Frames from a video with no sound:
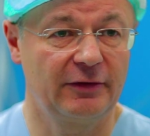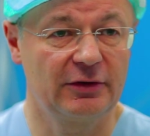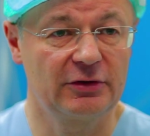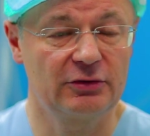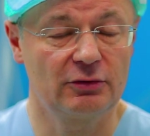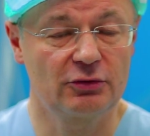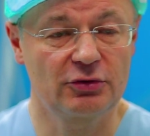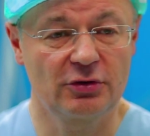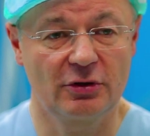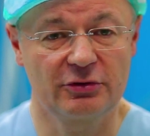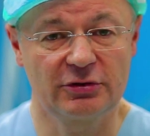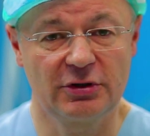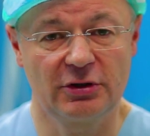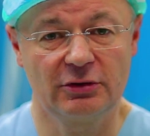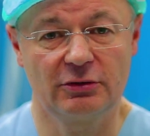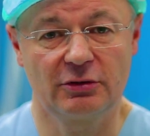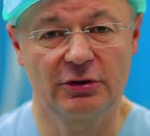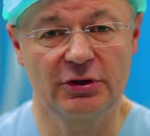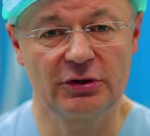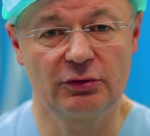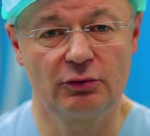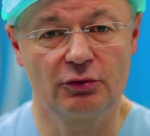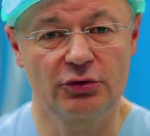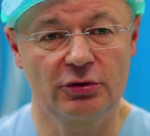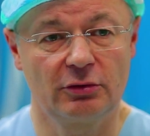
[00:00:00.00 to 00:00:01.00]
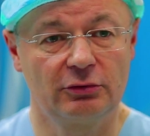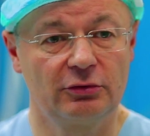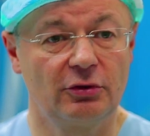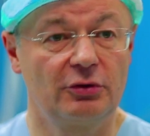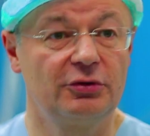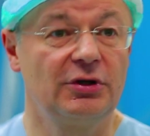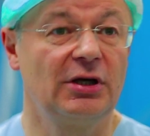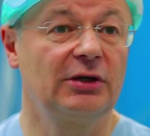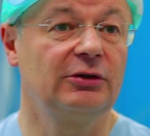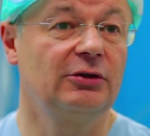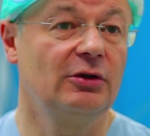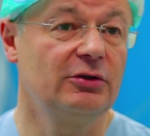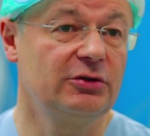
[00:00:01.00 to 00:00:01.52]
a więc urządzeń, które służą do
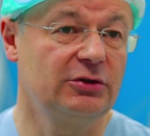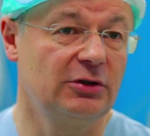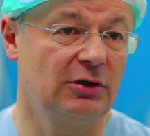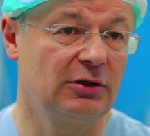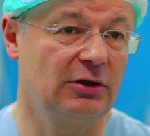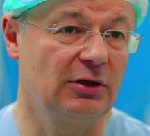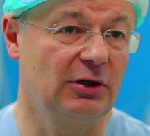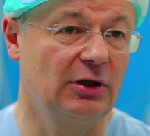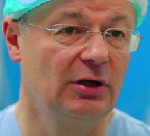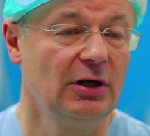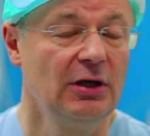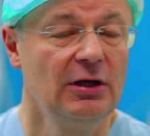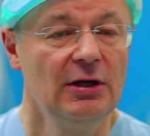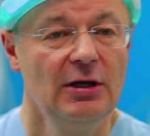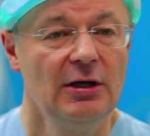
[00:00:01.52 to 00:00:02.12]
diagnostyki